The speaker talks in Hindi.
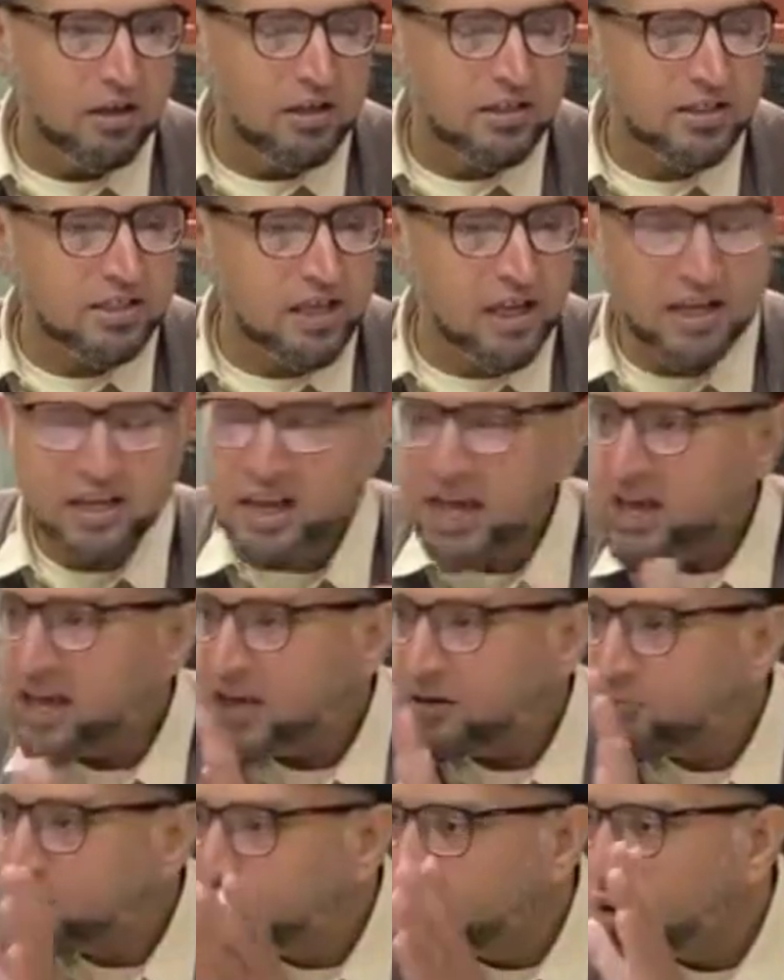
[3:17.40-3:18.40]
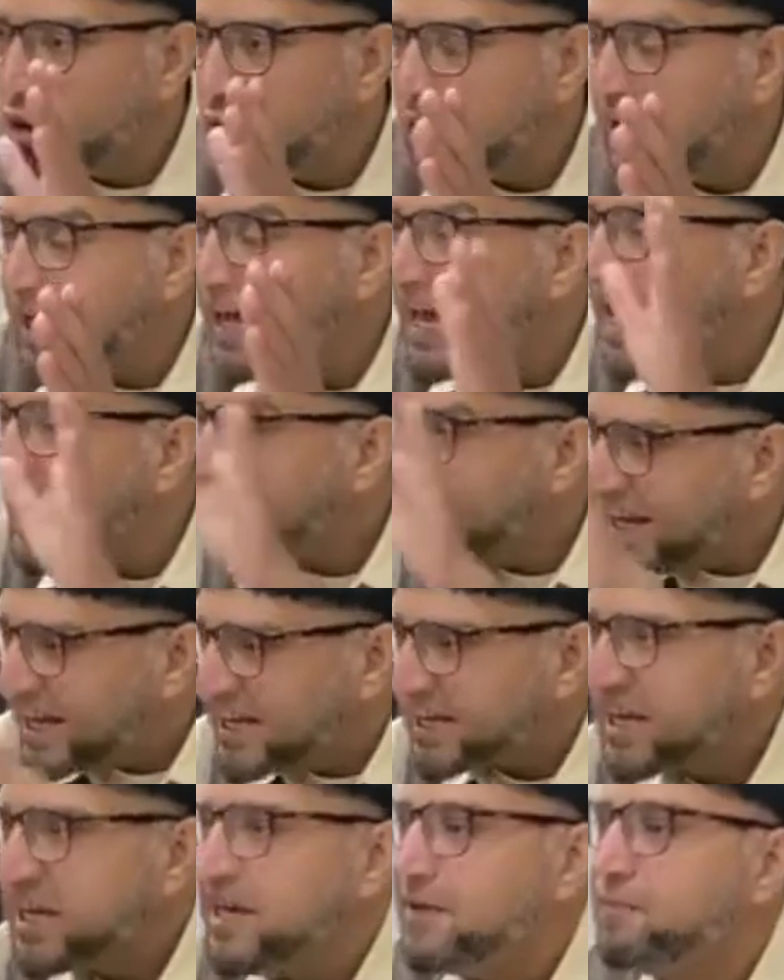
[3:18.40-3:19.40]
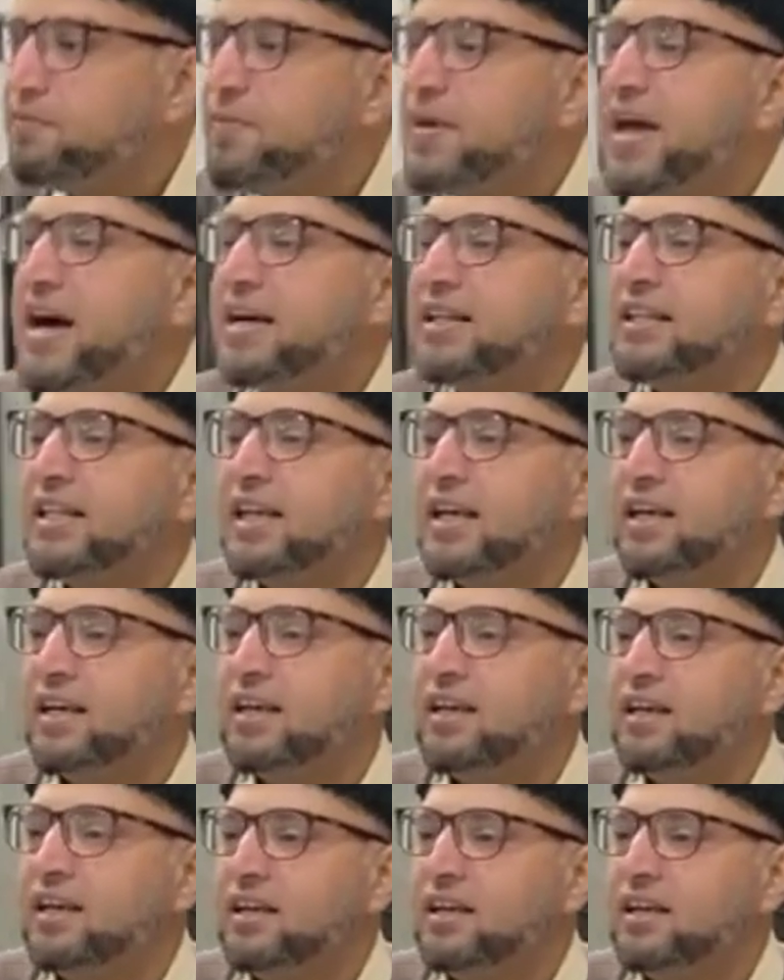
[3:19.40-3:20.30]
इस ये वो गैर हकीम बयान है